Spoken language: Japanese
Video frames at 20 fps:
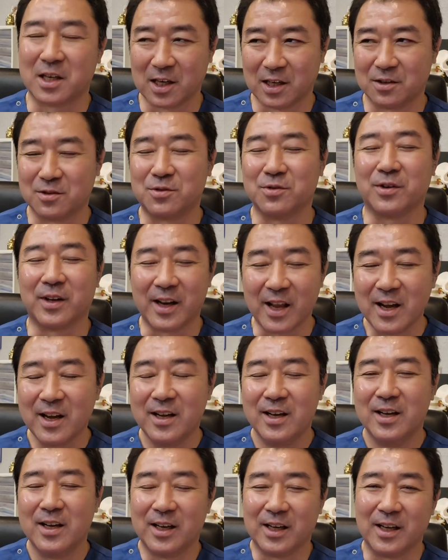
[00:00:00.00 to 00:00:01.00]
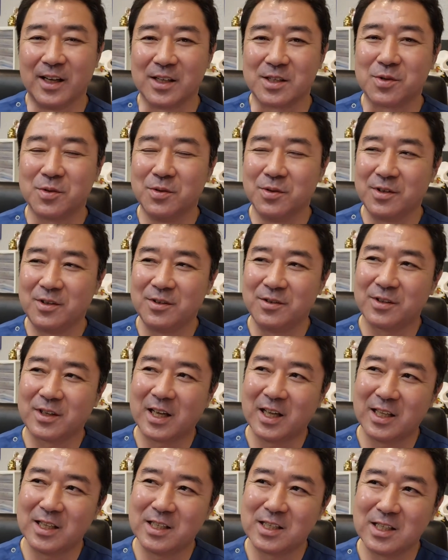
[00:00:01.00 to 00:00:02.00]
感というかね、えー、そういう
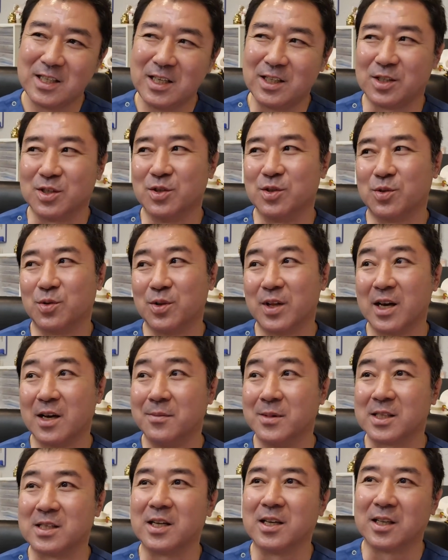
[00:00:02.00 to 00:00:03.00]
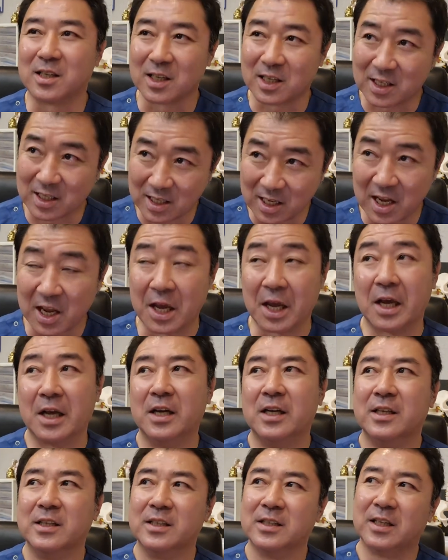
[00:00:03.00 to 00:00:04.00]
感じにずっと悩まされてきて、
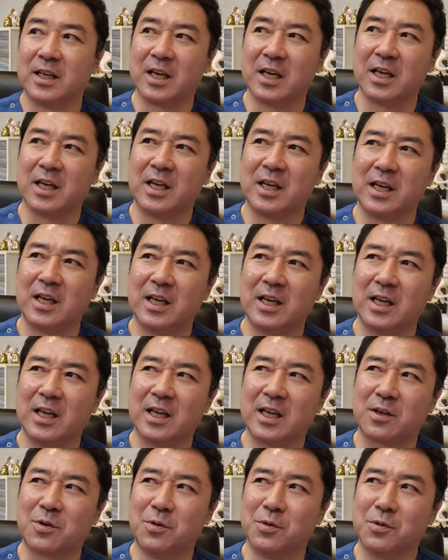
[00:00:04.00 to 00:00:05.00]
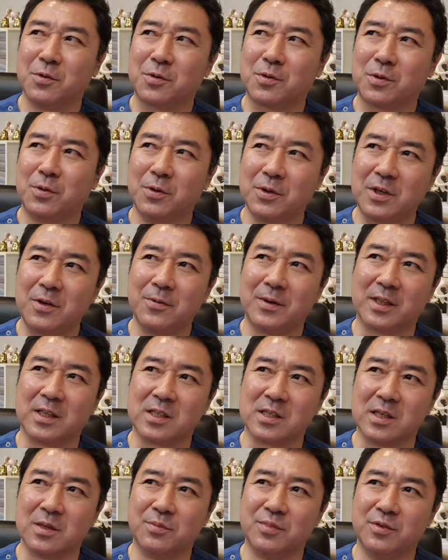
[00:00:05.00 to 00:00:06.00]
えー、この時はで
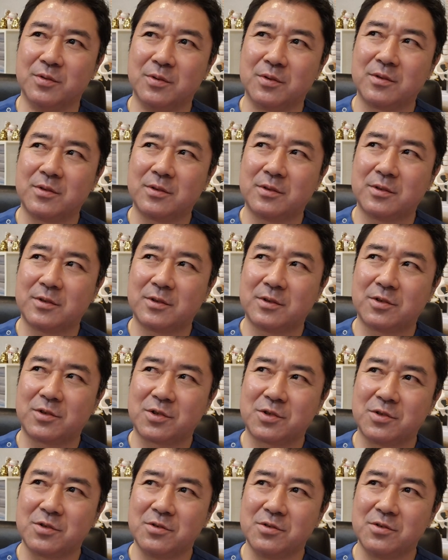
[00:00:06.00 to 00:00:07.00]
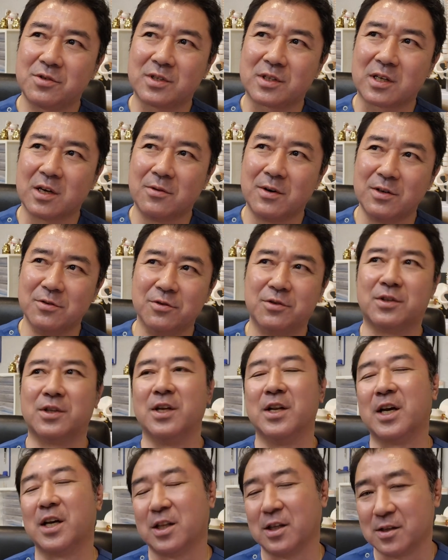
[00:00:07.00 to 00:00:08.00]
すね、ブロック注射は打っ
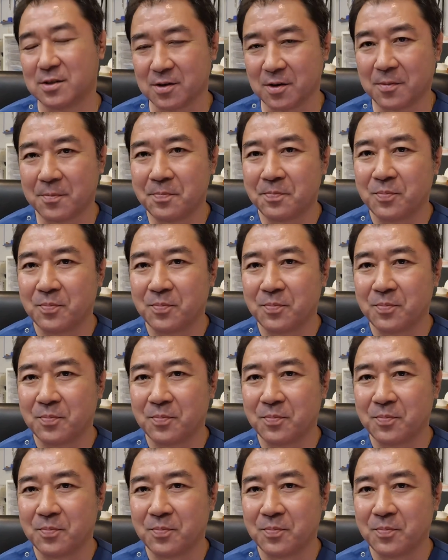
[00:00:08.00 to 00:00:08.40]
てないんですよ。